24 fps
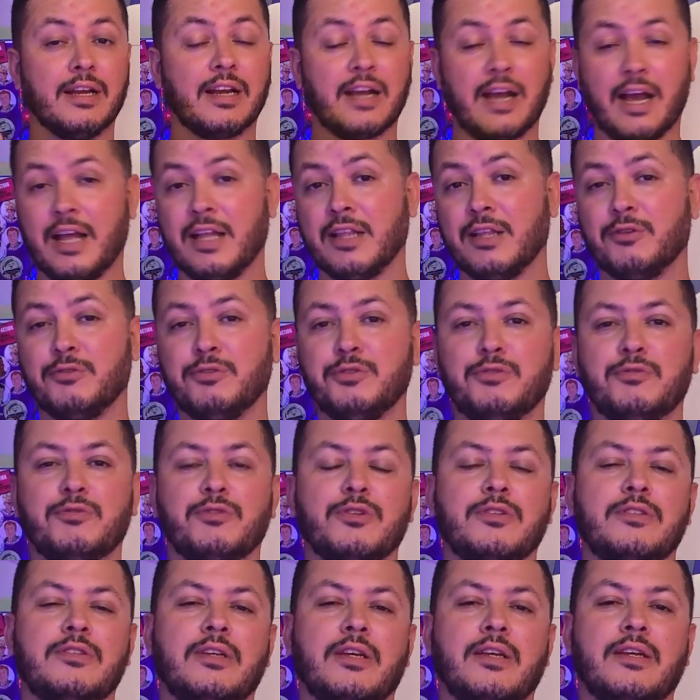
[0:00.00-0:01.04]
Cada um de
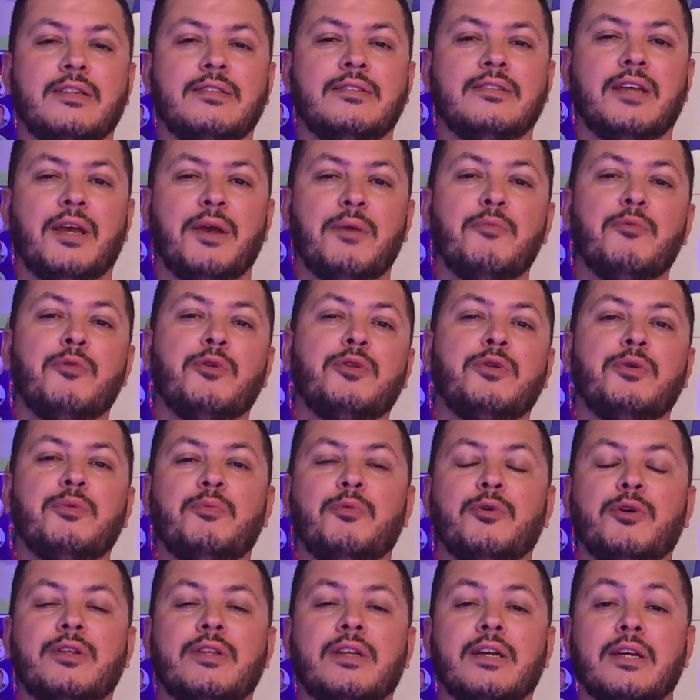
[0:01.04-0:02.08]
vocês é muito
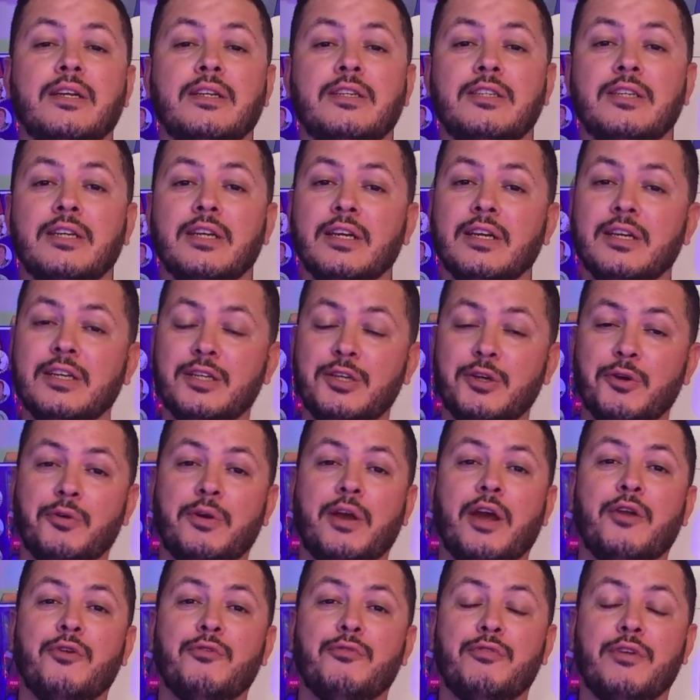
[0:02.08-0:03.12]
importante e eu
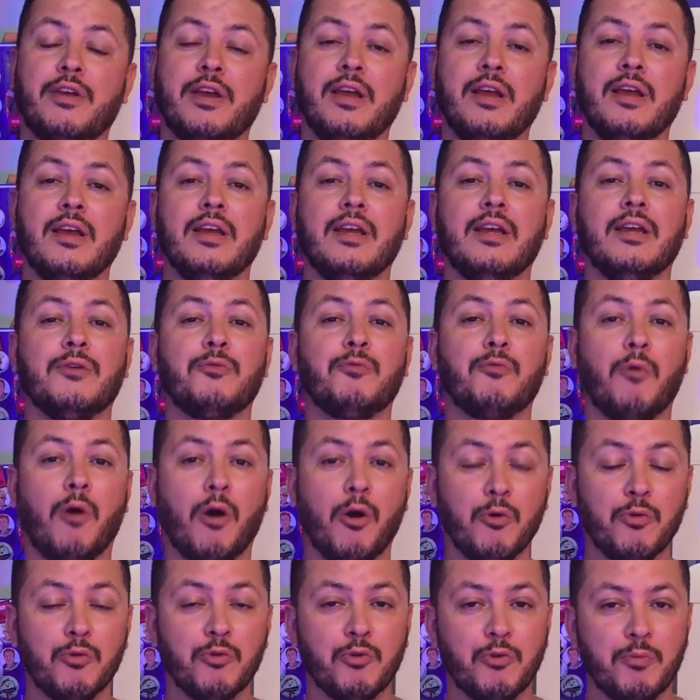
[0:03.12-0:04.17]
quero ver
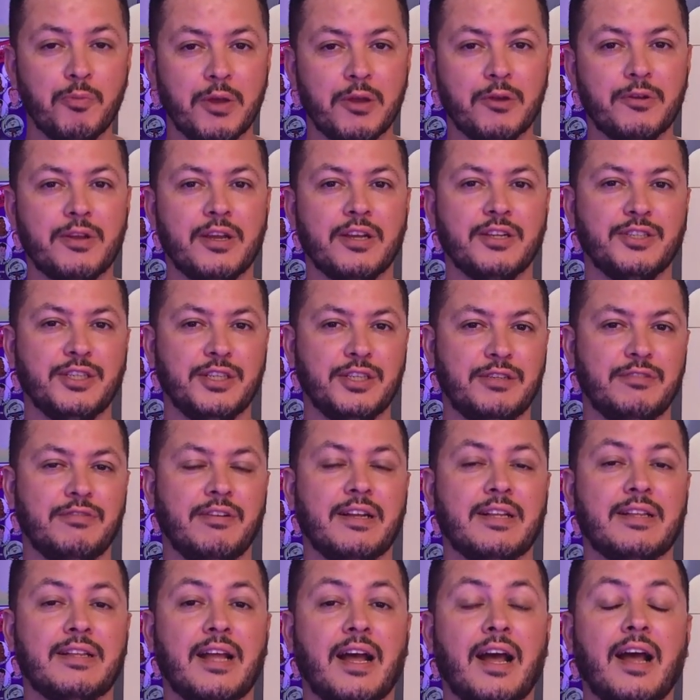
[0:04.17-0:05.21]
qual o número que a gente
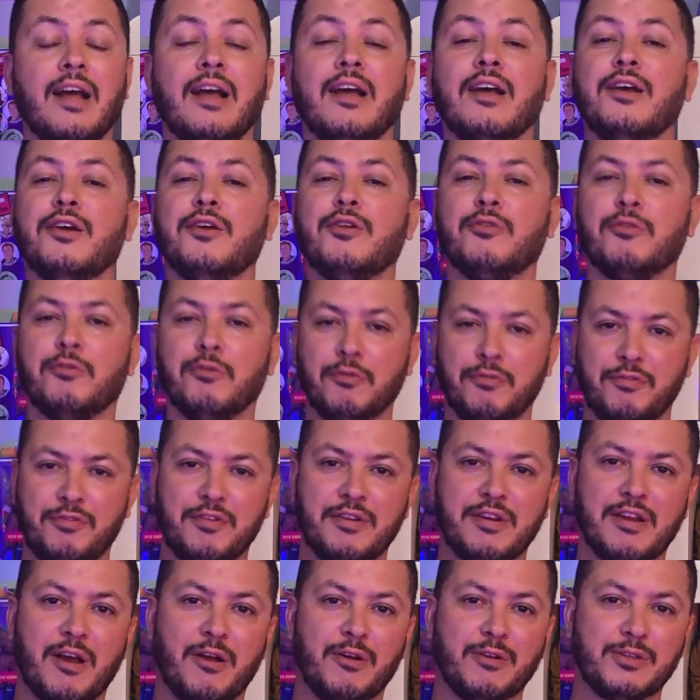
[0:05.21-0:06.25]
vai estar tá no
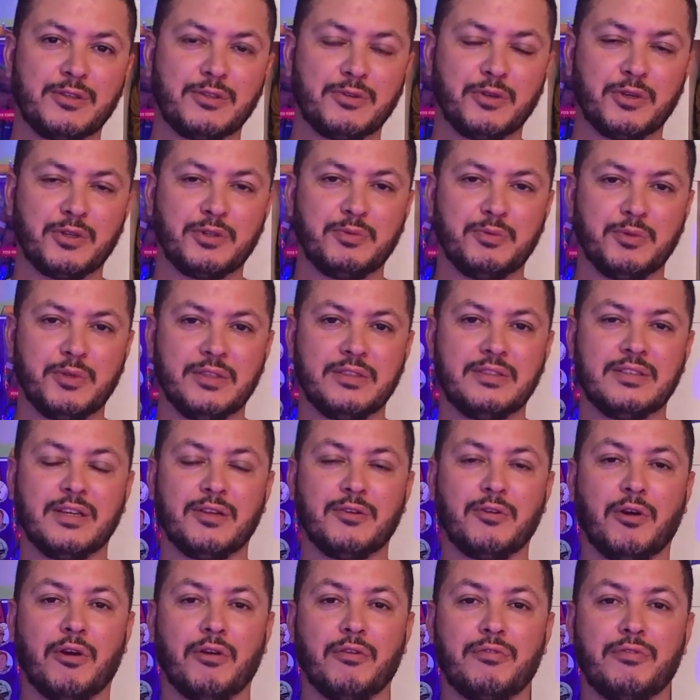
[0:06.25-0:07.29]
final de
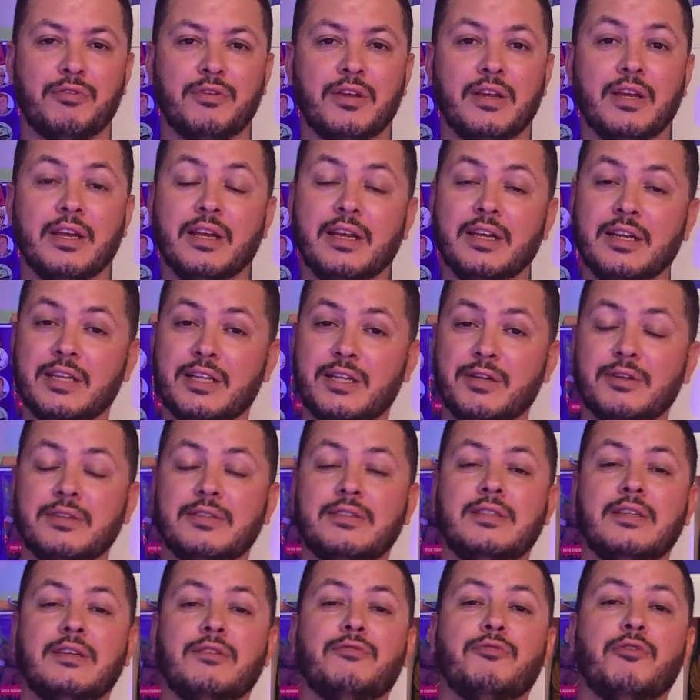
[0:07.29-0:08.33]
2019. Então,
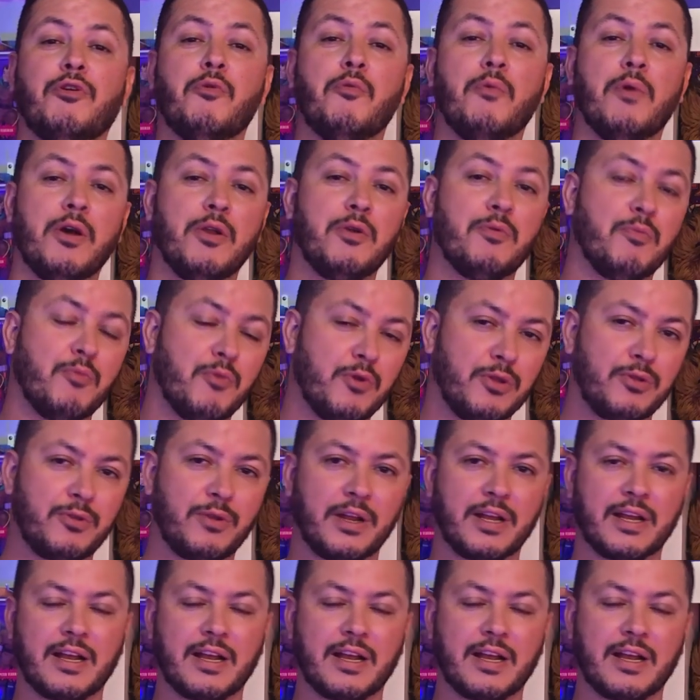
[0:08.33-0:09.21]
assim, foi um ano muito